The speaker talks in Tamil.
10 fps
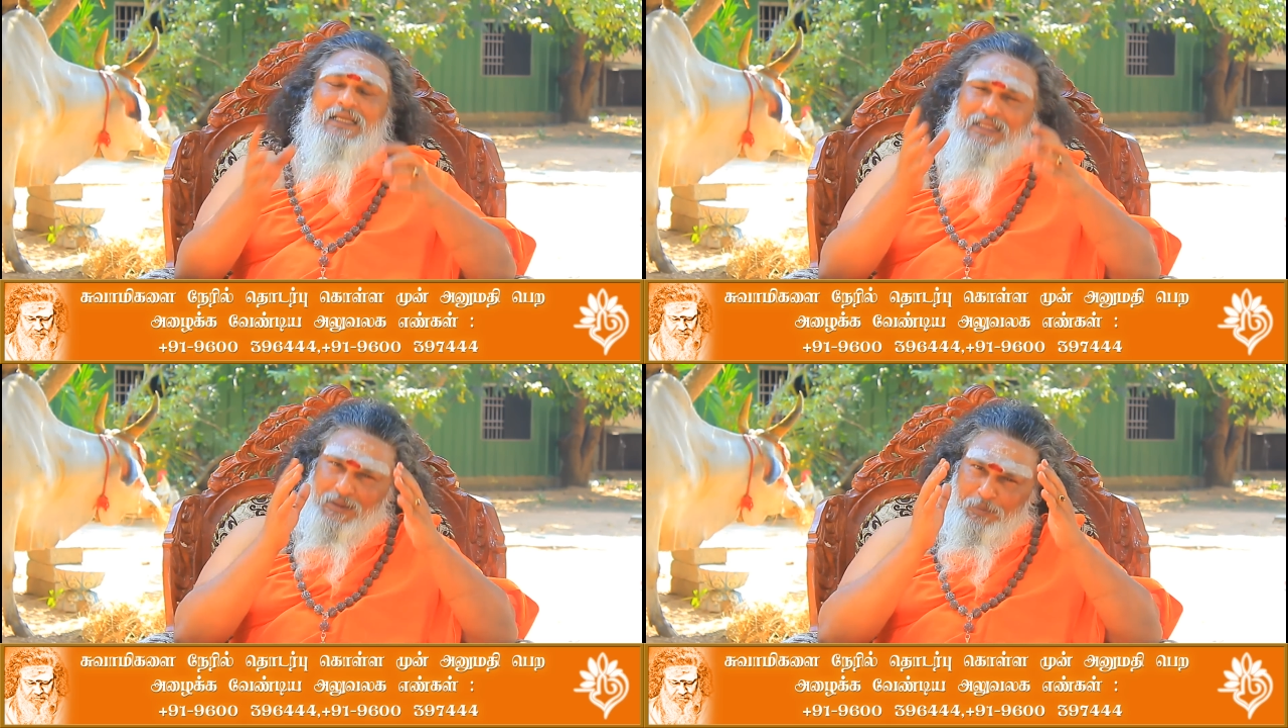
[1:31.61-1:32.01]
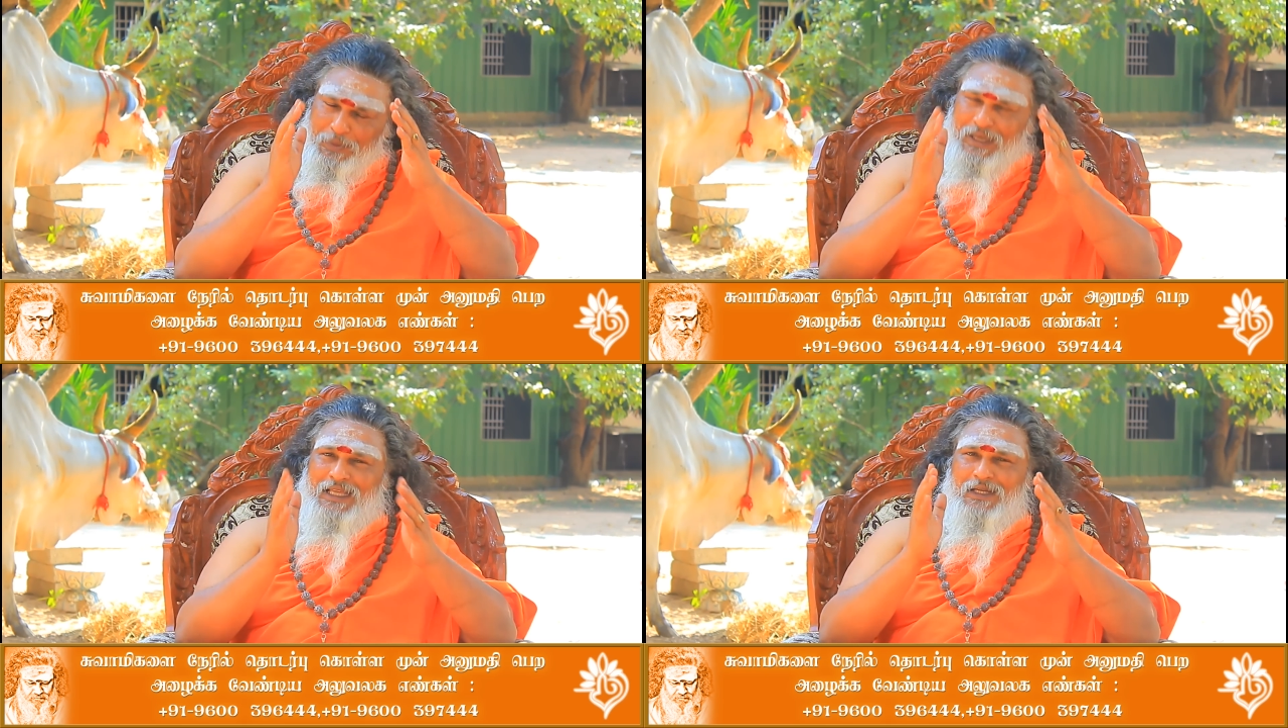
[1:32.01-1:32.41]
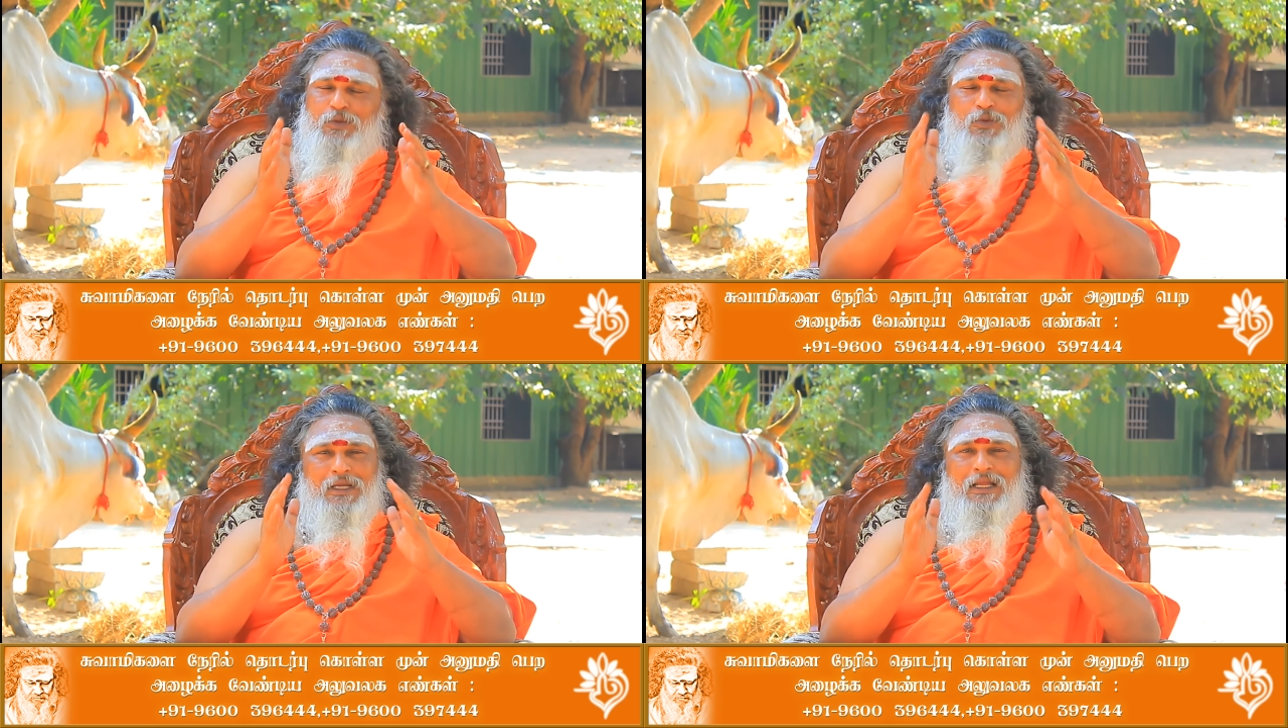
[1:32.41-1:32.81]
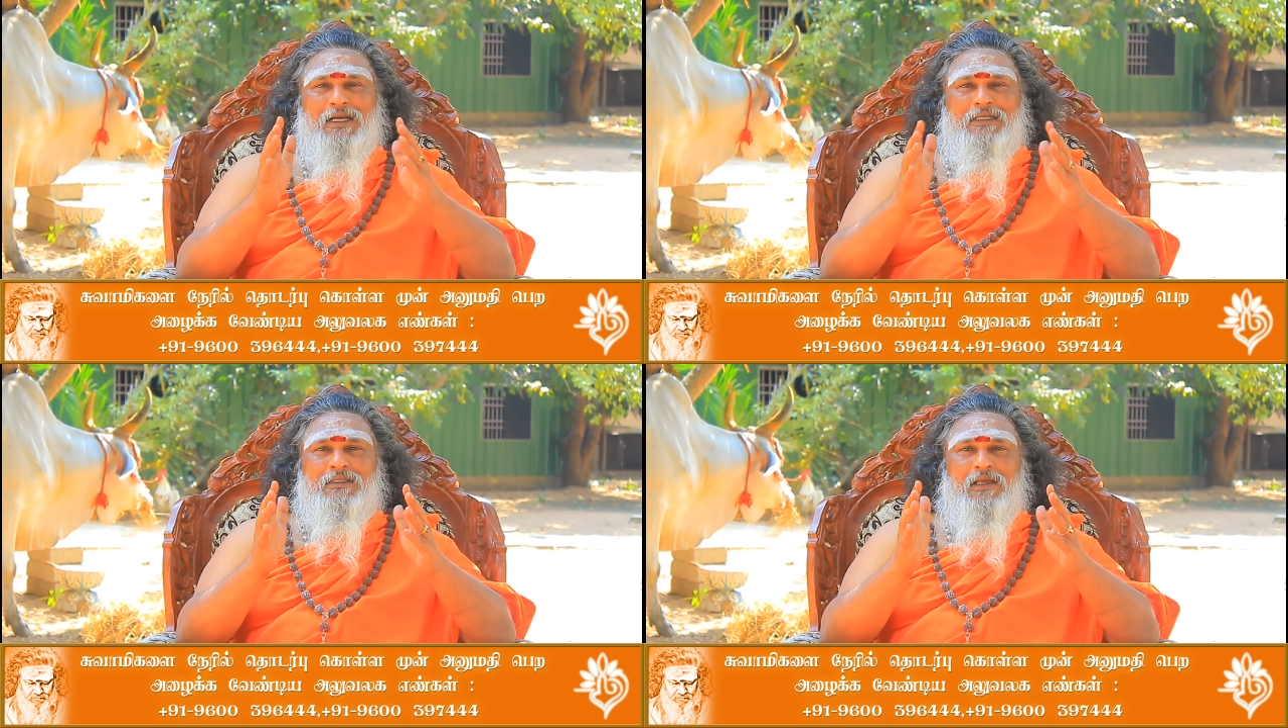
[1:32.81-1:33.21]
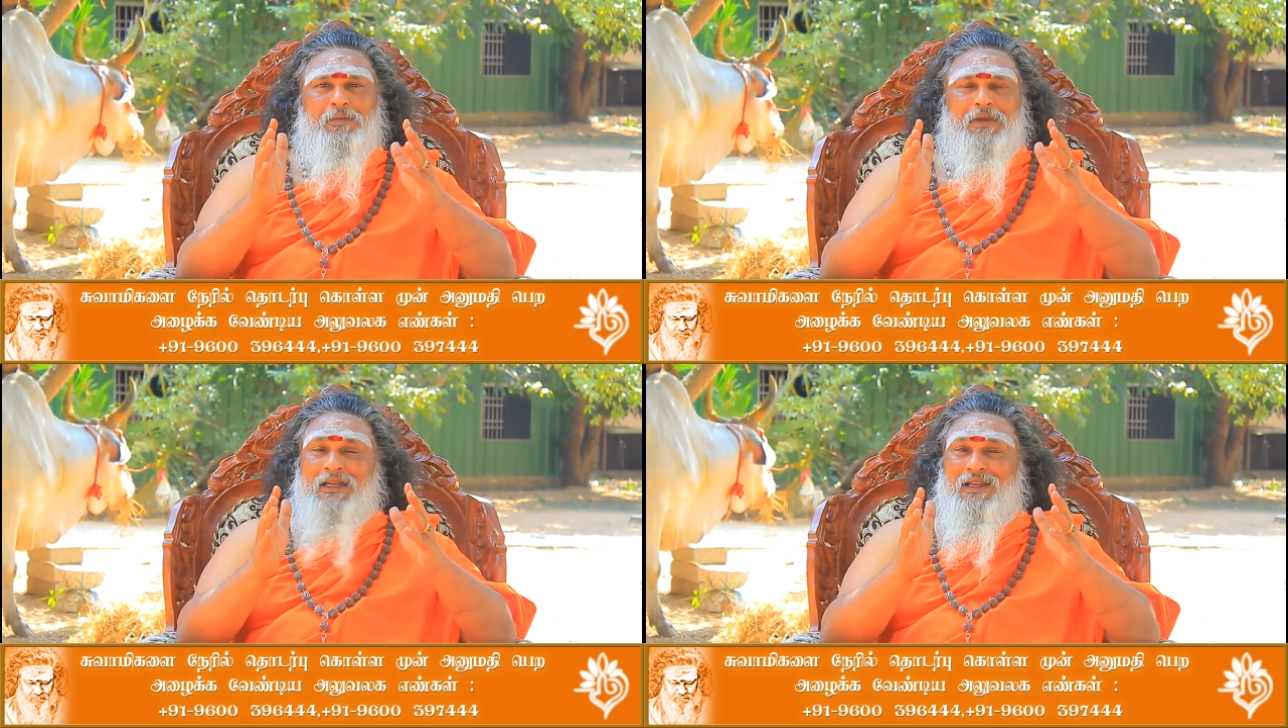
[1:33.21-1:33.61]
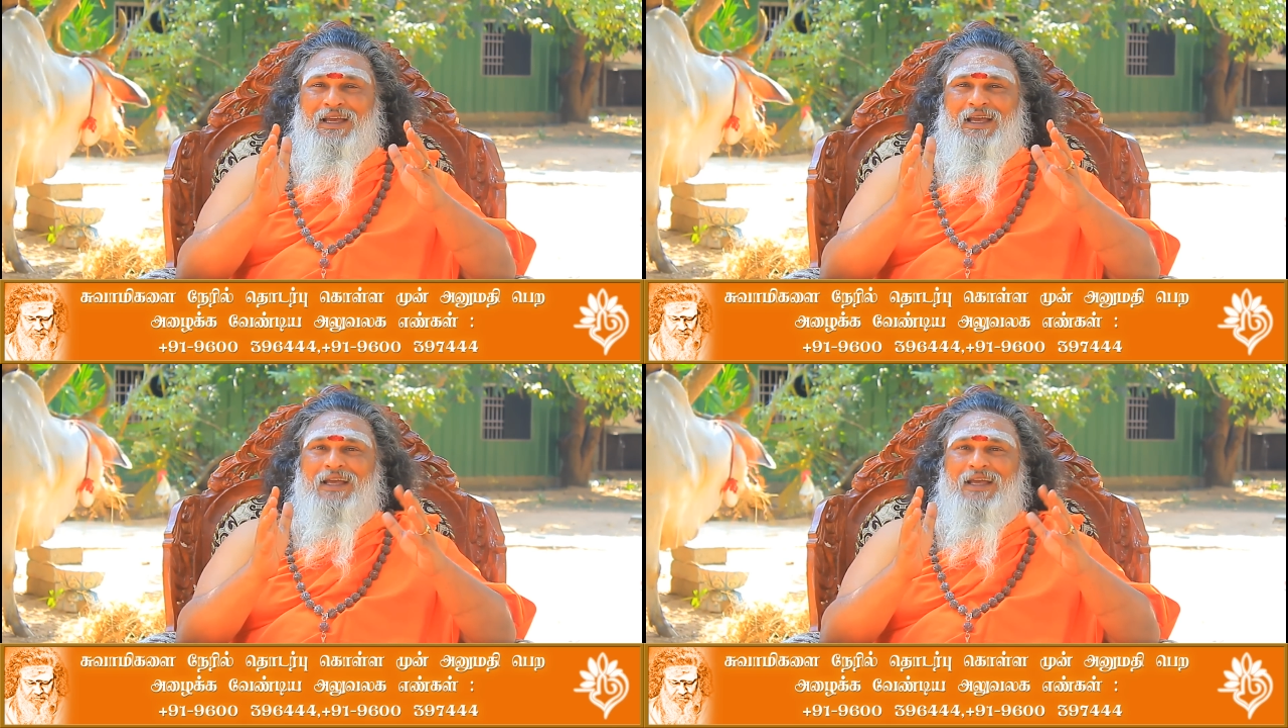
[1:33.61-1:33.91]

இந்த பெயரில் உள்ள ரகசியம் என்ன